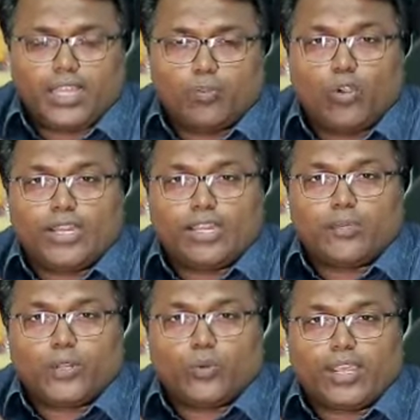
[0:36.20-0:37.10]
இன்மோ
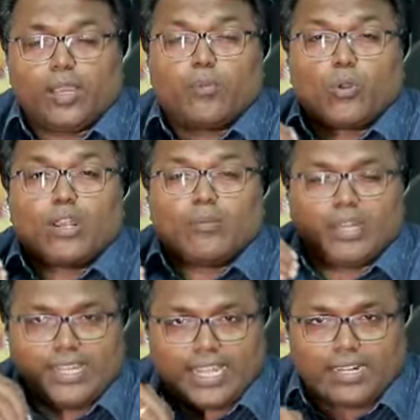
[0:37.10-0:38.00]
என்எல்பியினுடைய
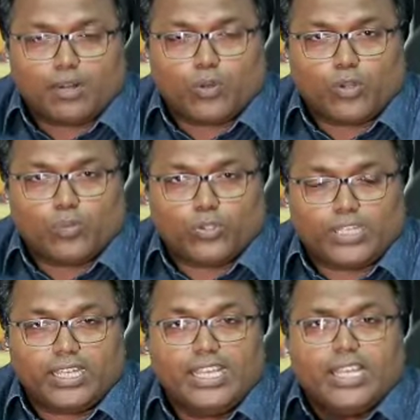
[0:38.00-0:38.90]
ப்ரோக்ராம்ல நீங்க அட்டன் பண்ணும்போது
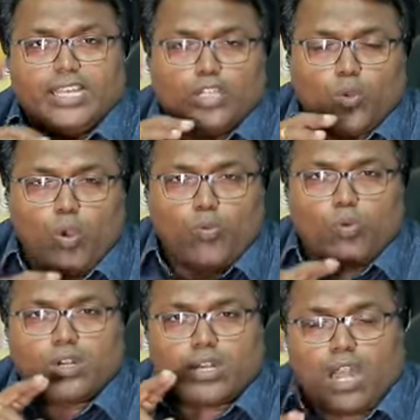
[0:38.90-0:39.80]
இந்த
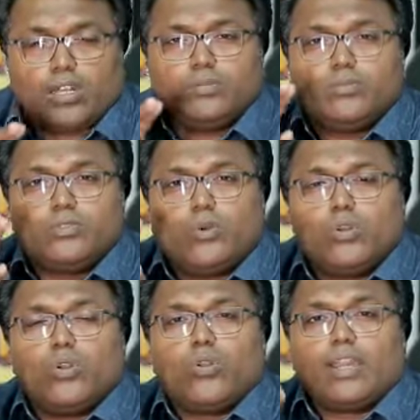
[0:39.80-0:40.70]
ஒவ்வொரு நாளும்
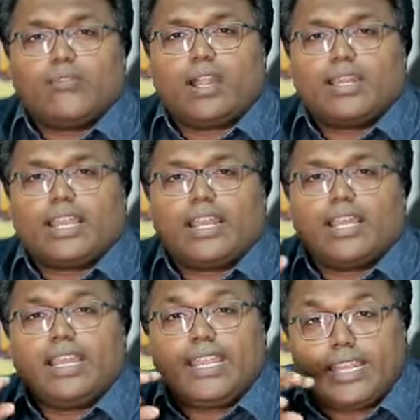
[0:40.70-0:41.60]
உங்களுடைய வாழ்க்கையில
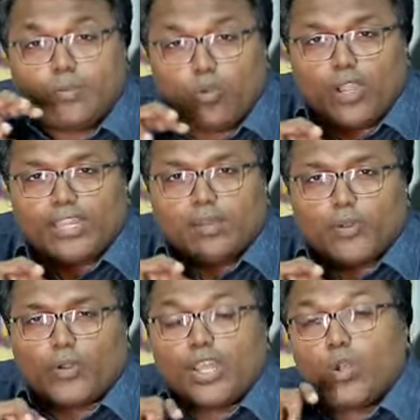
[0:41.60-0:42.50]
இன்மோ
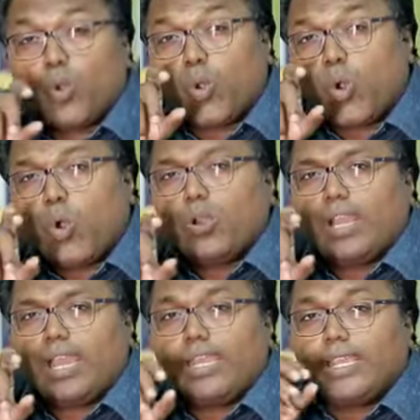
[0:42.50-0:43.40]
என்எல்பியினுடைய
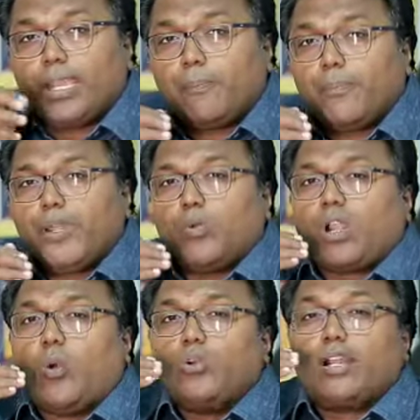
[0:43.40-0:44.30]
கோலை எப்படி ஒரு
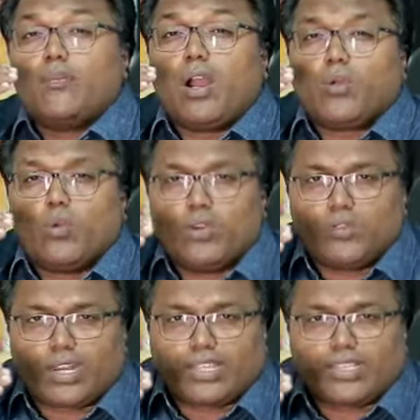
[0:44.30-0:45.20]
அவுட்கம்மா கொண்டு
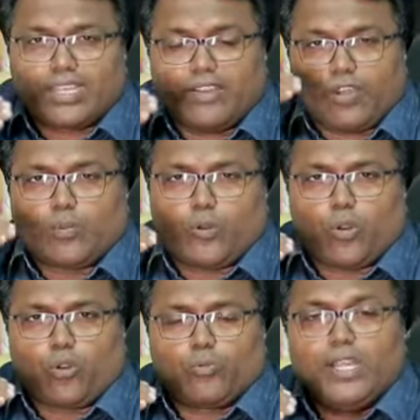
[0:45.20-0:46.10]
வர்றதுக்கு ஒர்க்
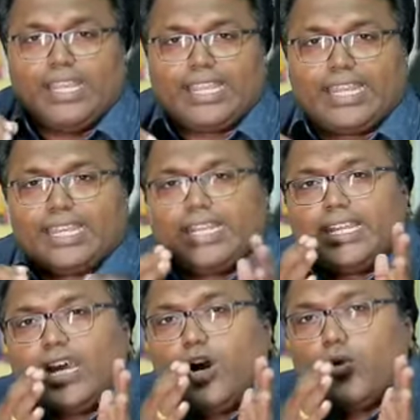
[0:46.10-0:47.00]
பண்றோம்
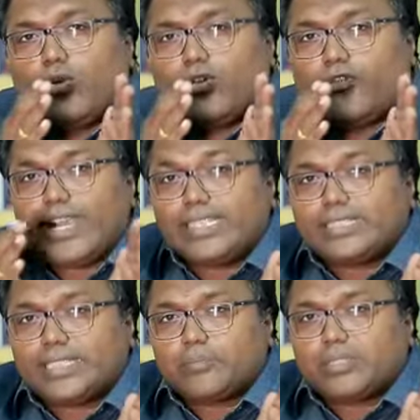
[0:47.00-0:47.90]
என்கின்ற ஒரு ஃபைவ்
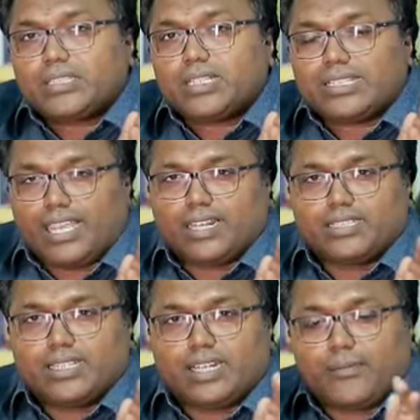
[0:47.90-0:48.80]
ஸ்டெப்ஸ்
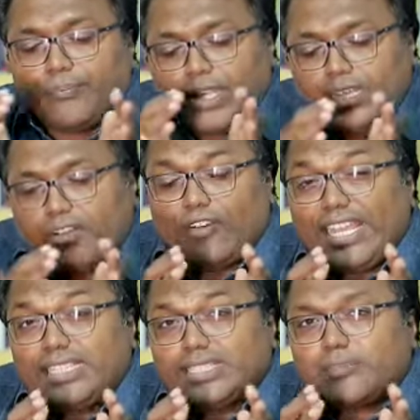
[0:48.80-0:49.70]
சீக்ரெட்ஸ் இருக்கு இந்த
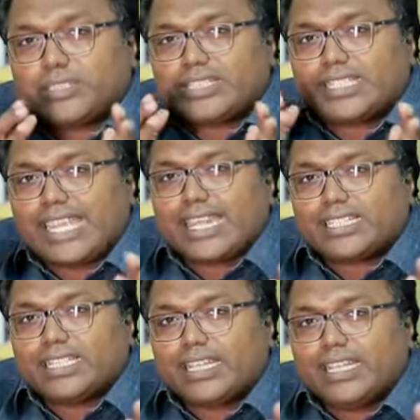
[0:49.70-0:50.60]
ஃபைவ் ஸ்டெப்ஸ்
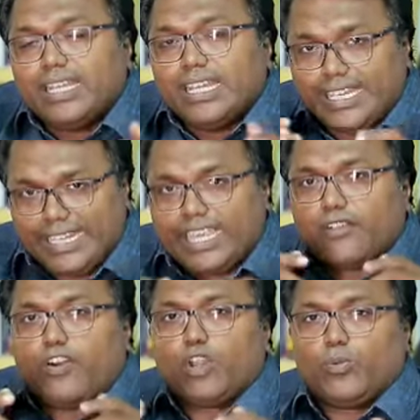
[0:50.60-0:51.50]
சீக்ரெட்ஸை நீங்க
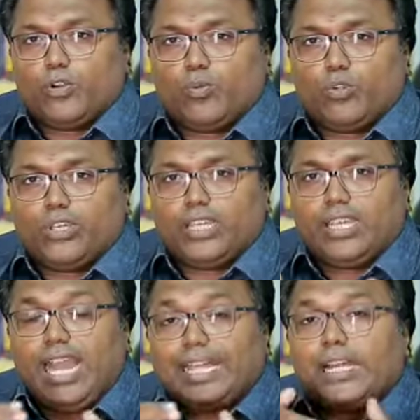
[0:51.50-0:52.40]
ஃபாலோ பண்ணும்போது
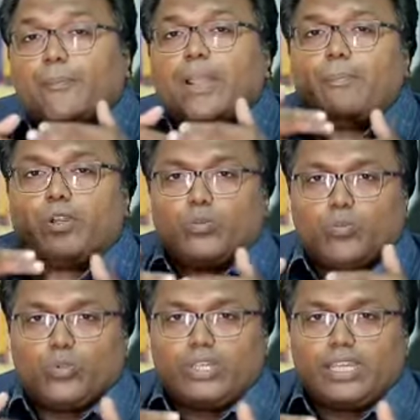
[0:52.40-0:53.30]
அதை அப்ளை
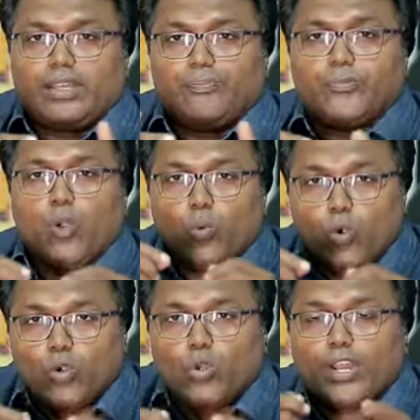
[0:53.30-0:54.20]
பண்ணும்போது
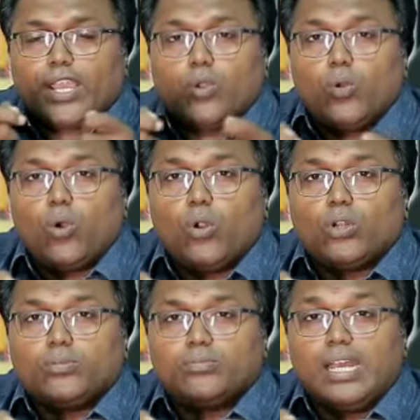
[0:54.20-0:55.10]
உங்களுடைய
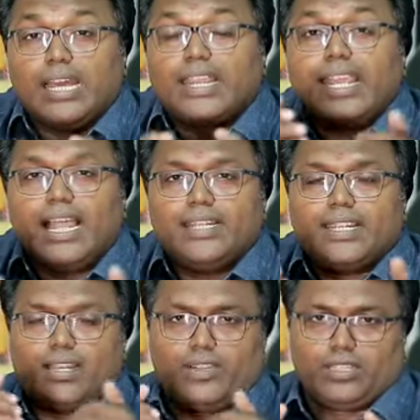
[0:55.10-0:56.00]
கோலும்
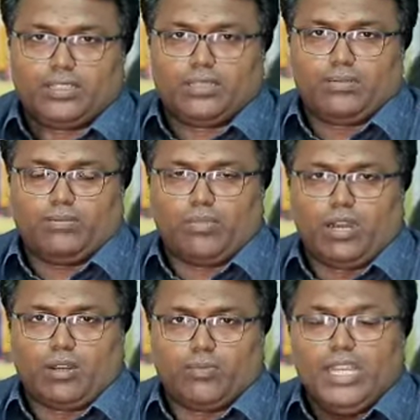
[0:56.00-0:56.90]
ரியாலிட்டியில வந்து
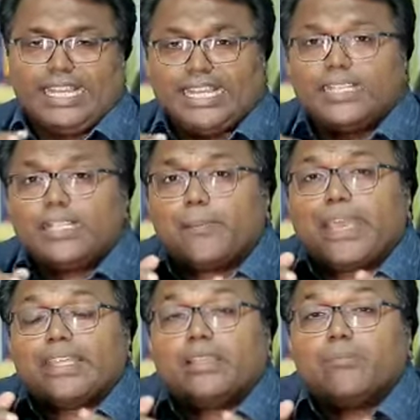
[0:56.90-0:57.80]
மாறும் இதுக்கு
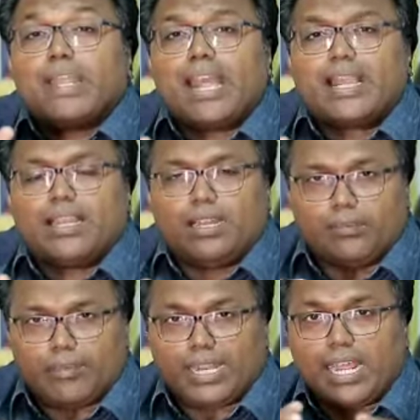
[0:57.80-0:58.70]
பேர் தான் மிராக்கள்
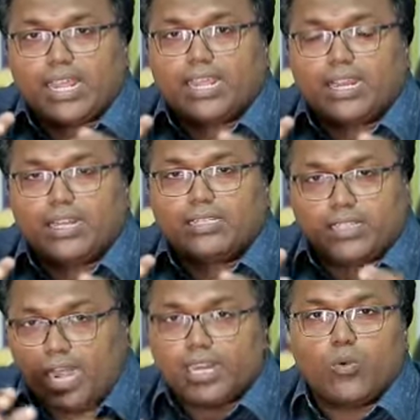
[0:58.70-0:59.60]
மிராக்கள்
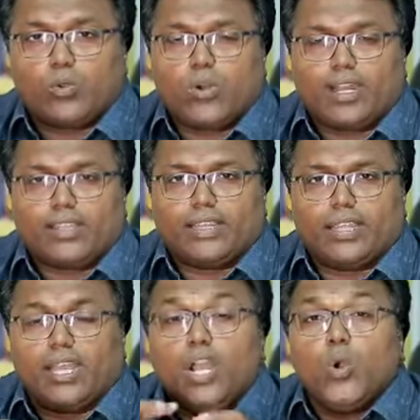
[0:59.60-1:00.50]
தானா
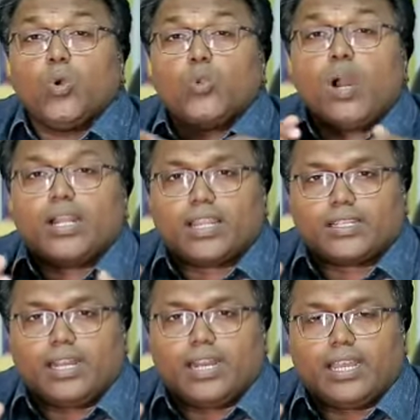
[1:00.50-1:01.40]
உருவாக்குறதுல
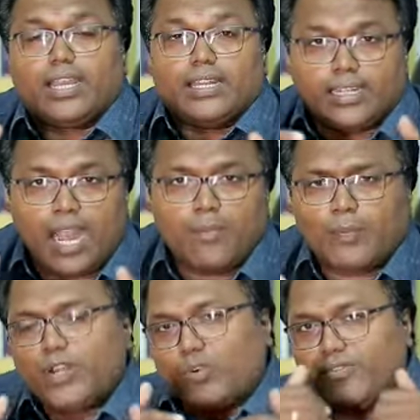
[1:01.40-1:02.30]
உருவாக்குறதுக்காக நாம
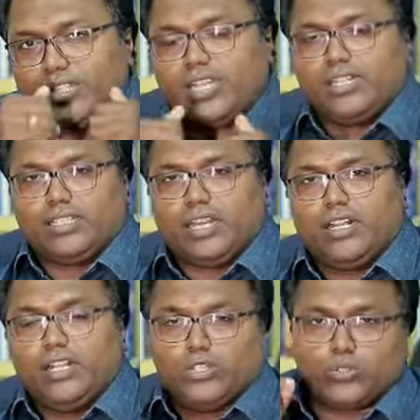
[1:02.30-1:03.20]
பண்ணக்கூடிய விஷயங்கள் தான்
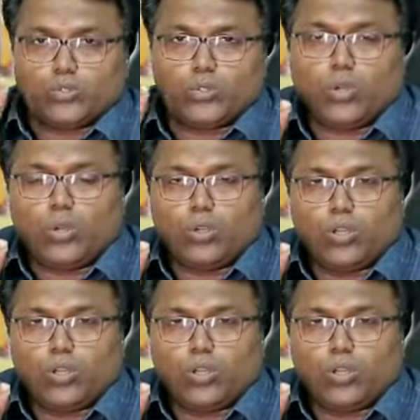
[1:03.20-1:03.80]
ஸோ